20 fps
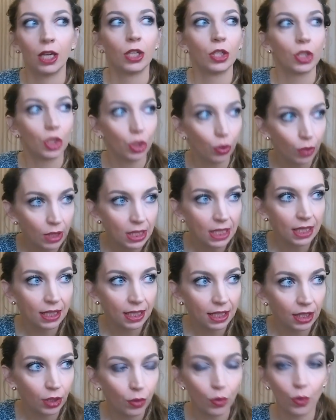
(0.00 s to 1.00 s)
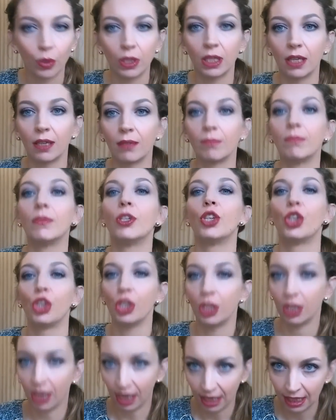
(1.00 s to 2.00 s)
Что делали на уроке?
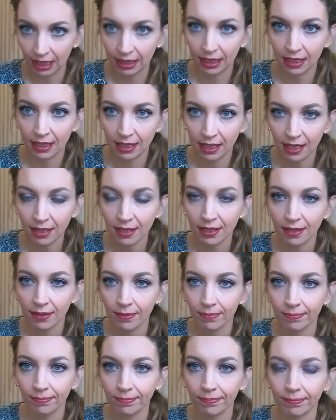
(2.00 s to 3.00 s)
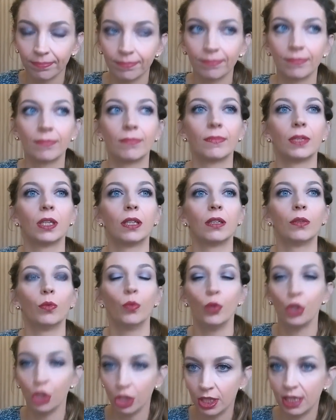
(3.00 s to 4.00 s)
Читали этот текст,
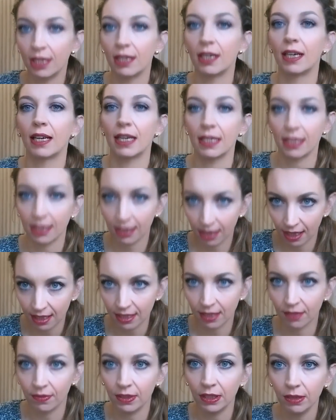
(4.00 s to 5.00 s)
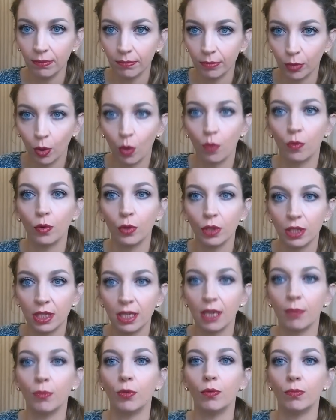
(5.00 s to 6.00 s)
учитель рассказывал новую
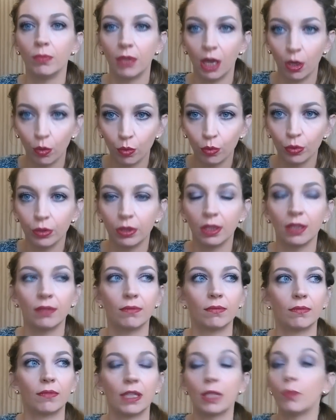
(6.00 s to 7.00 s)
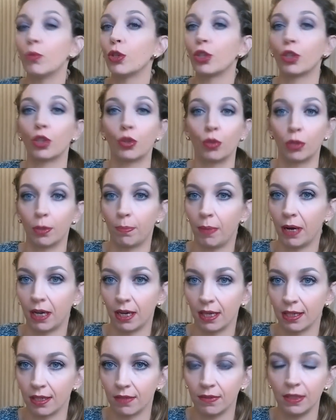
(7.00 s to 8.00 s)
тему какую-то, возможно, что-то
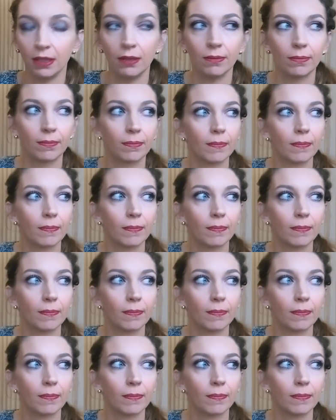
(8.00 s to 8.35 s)
показывал.